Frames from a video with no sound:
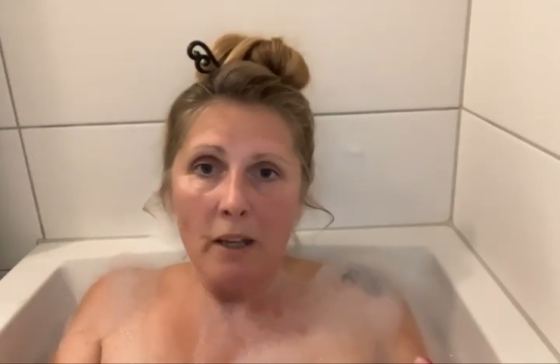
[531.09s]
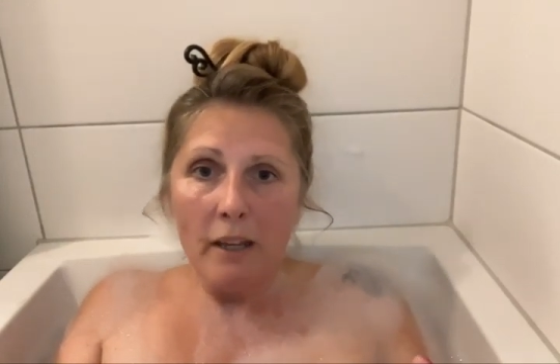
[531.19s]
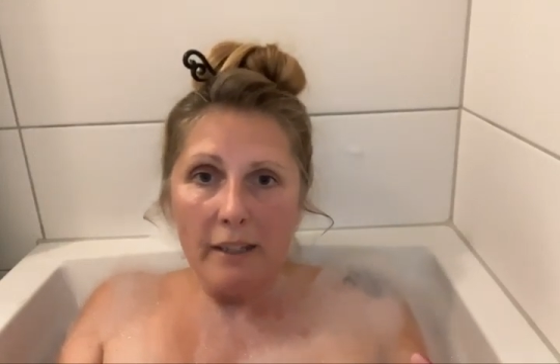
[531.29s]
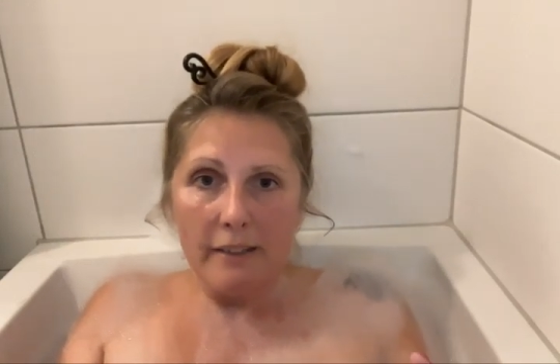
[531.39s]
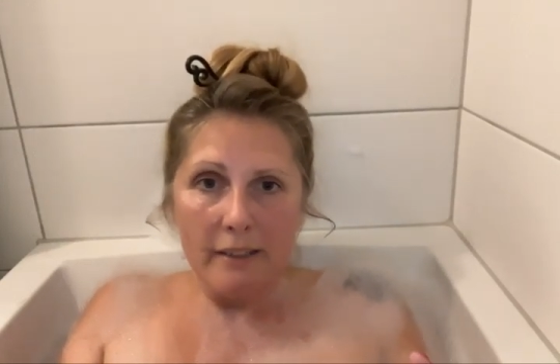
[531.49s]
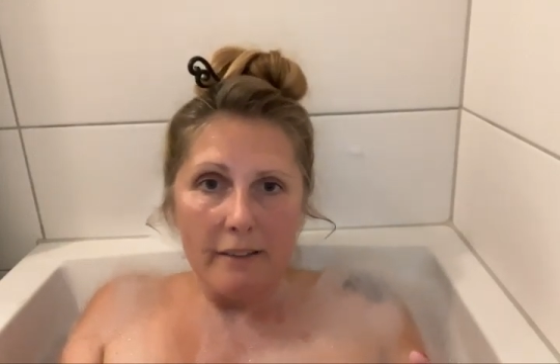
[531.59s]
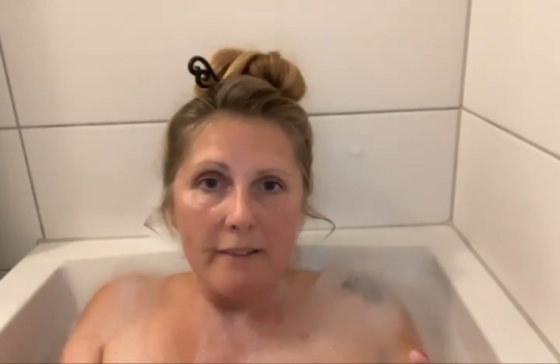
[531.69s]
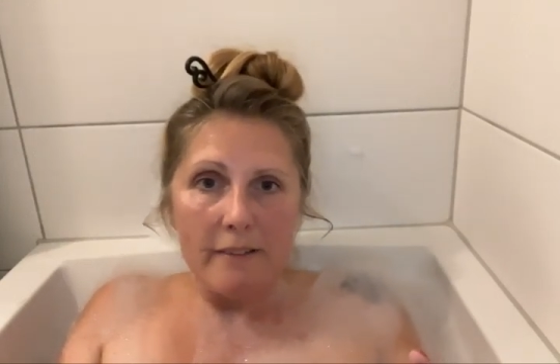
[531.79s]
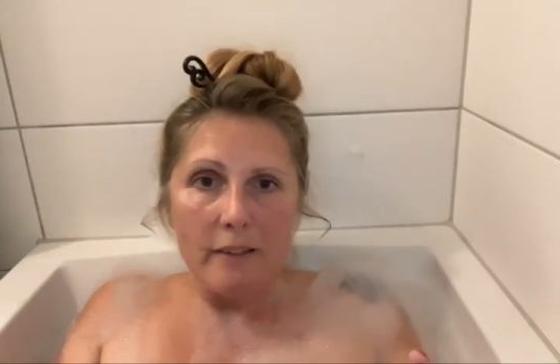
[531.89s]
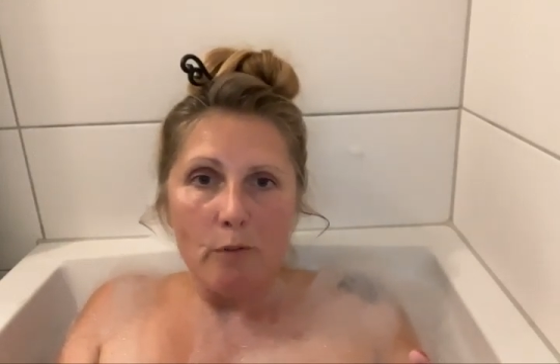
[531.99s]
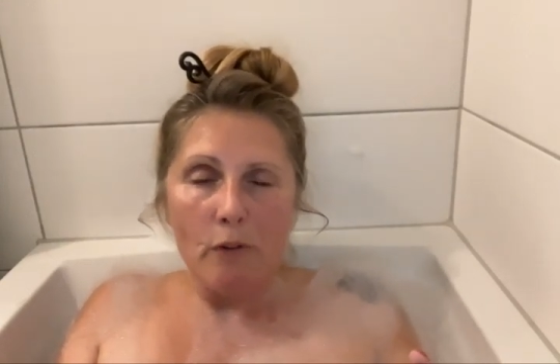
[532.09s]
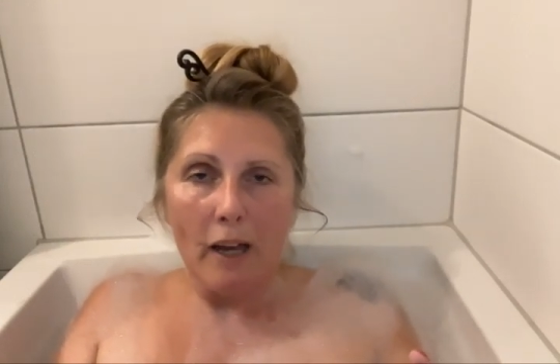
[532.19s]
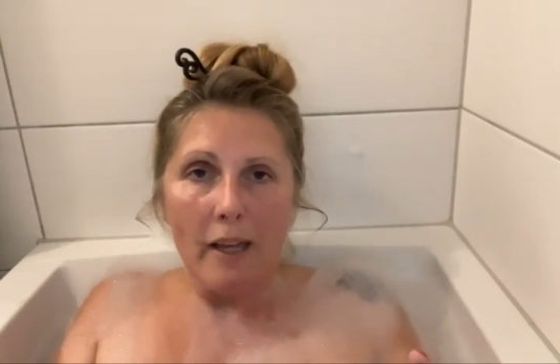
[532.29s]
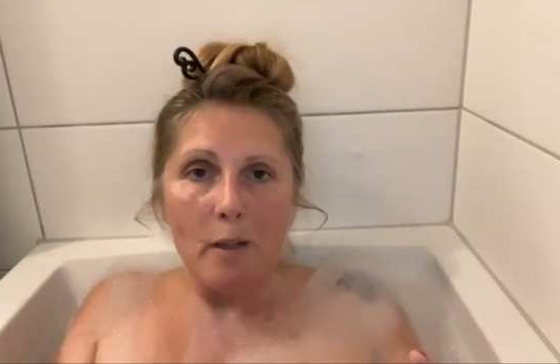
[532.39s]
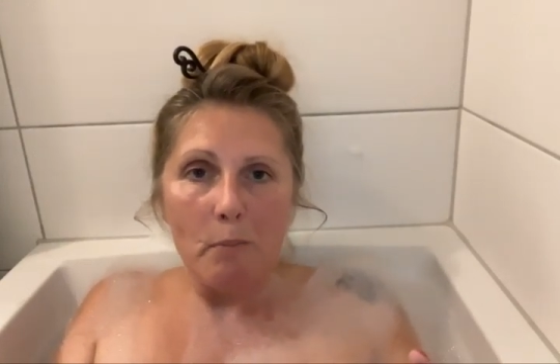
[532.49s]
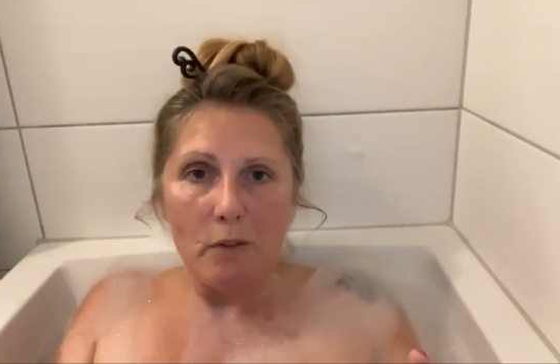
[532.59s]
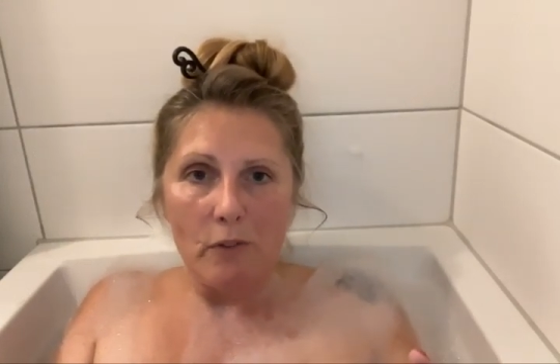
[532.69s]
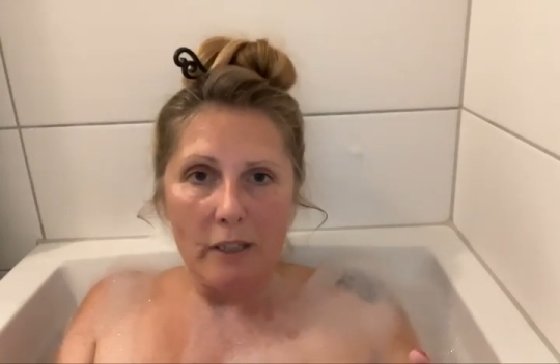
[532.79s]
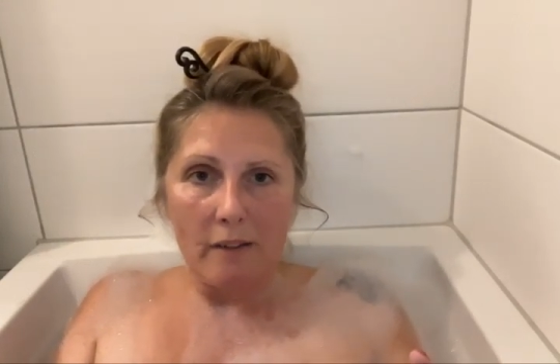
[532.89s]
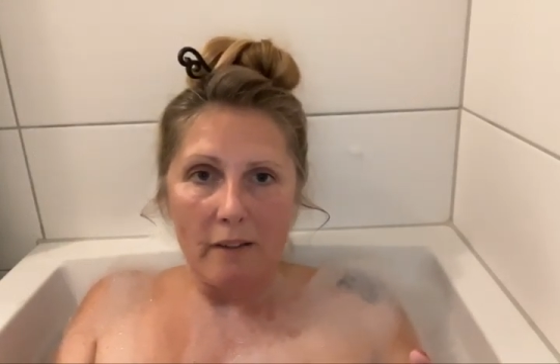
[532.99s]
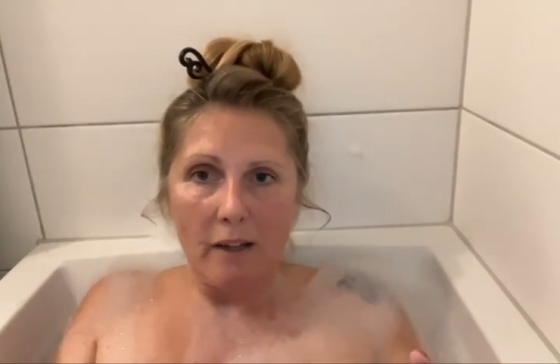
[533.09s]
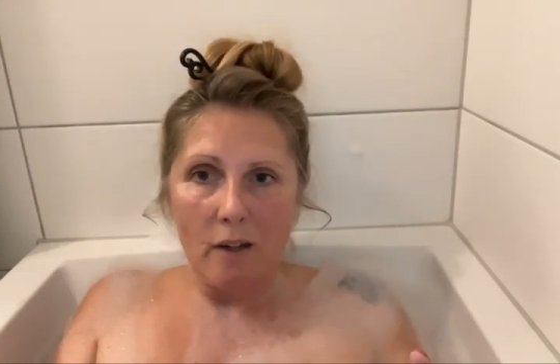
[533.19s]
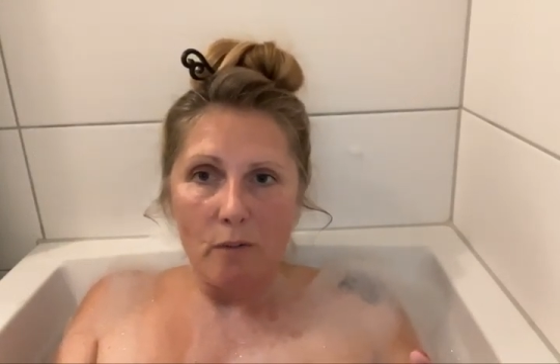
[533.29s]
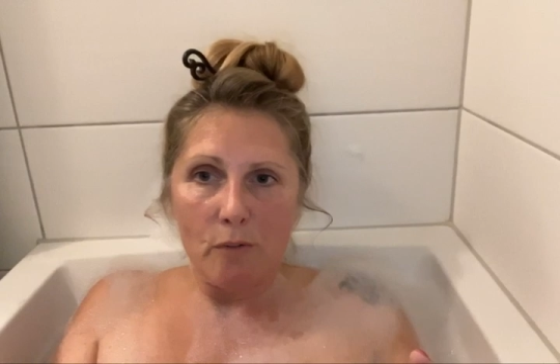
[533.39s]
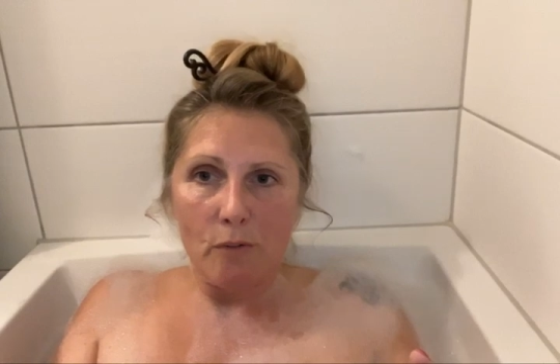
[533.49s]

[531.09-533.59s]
in denen sie sich frei bewegen darf.